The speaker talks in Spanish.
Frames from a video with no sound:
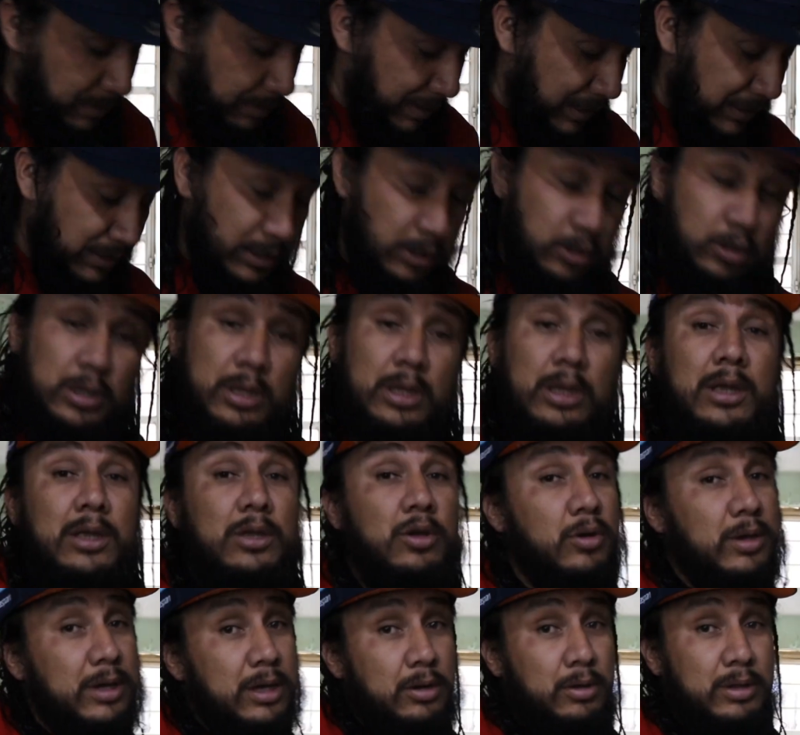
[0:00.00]
me va a decir, oye,
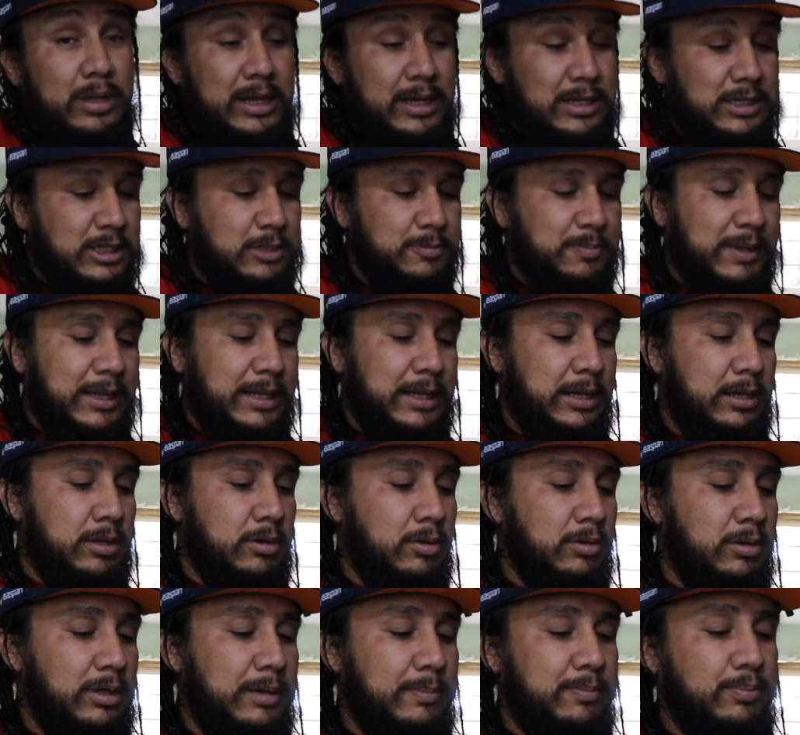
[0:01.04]
yo quiero de esos, padre,
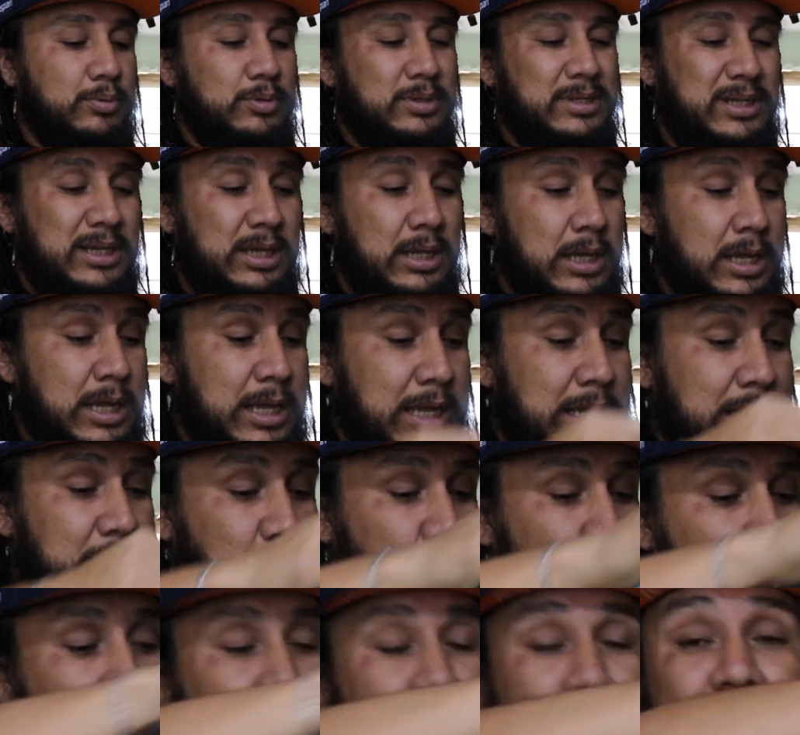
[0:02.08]
¿qué onda? Pues sí
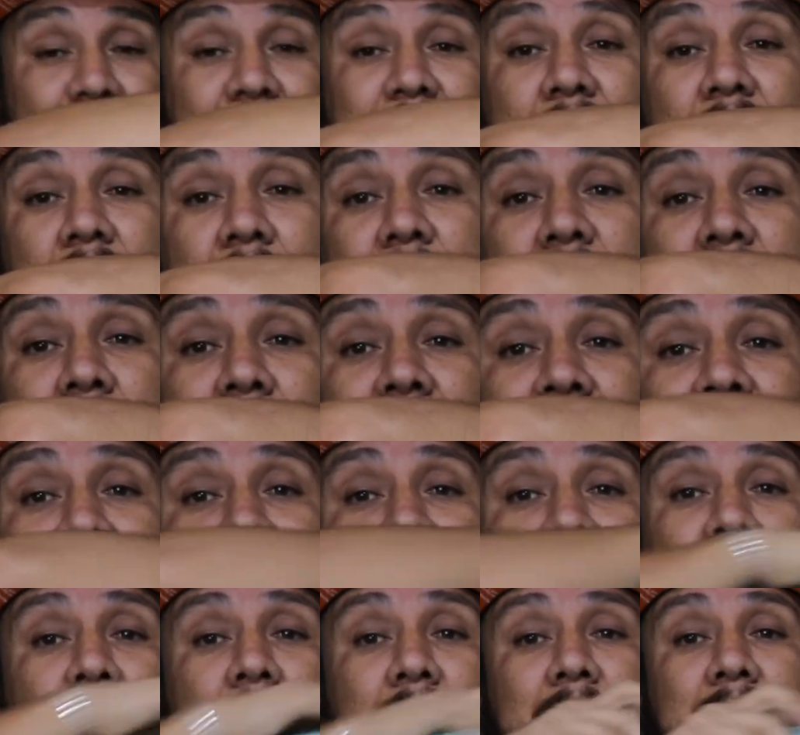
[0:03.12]
no depende de mí,
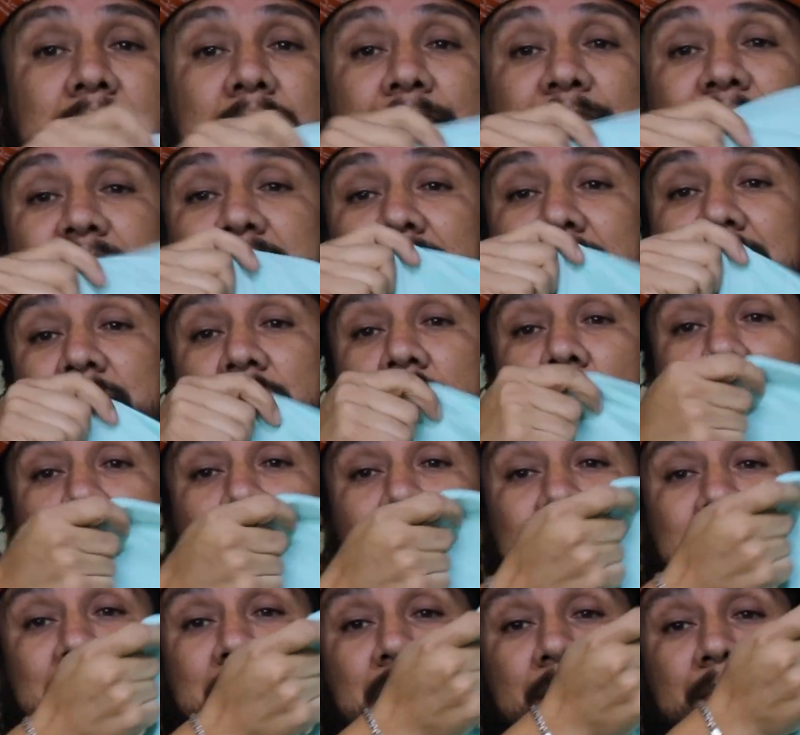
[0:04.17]
depende de cómo
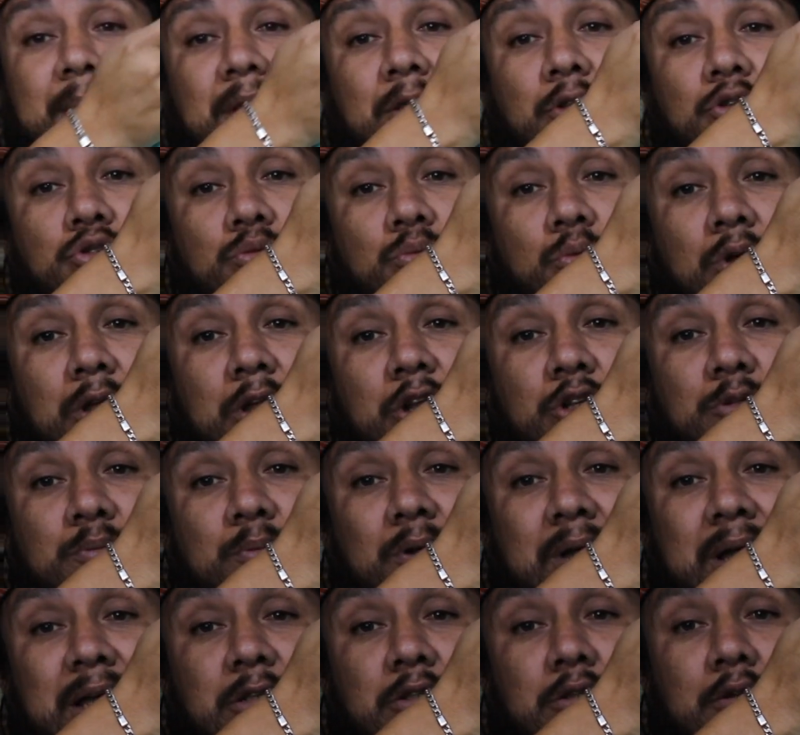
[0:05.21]
vayan cambiando sus modelos,
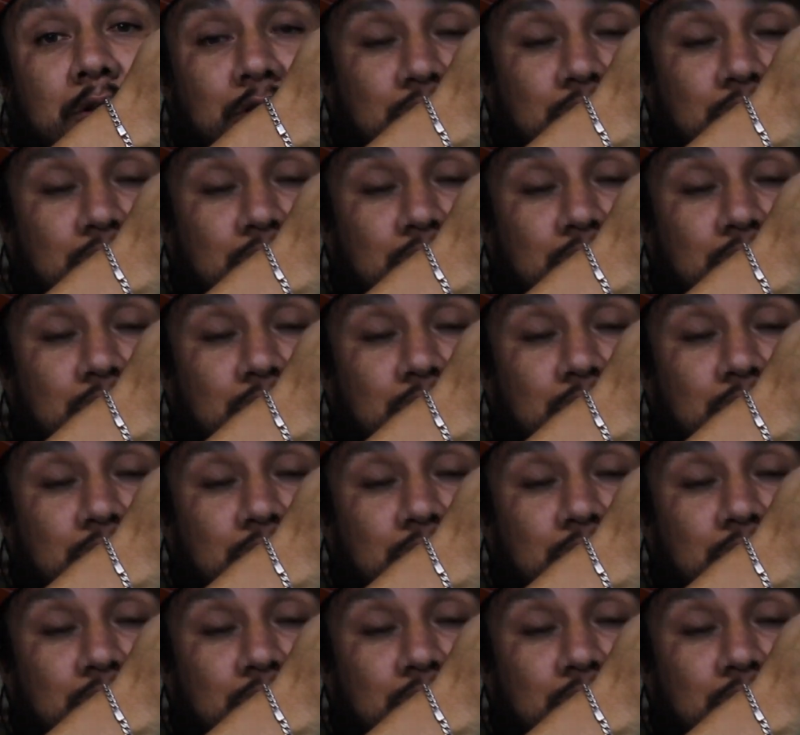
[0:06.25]
porque es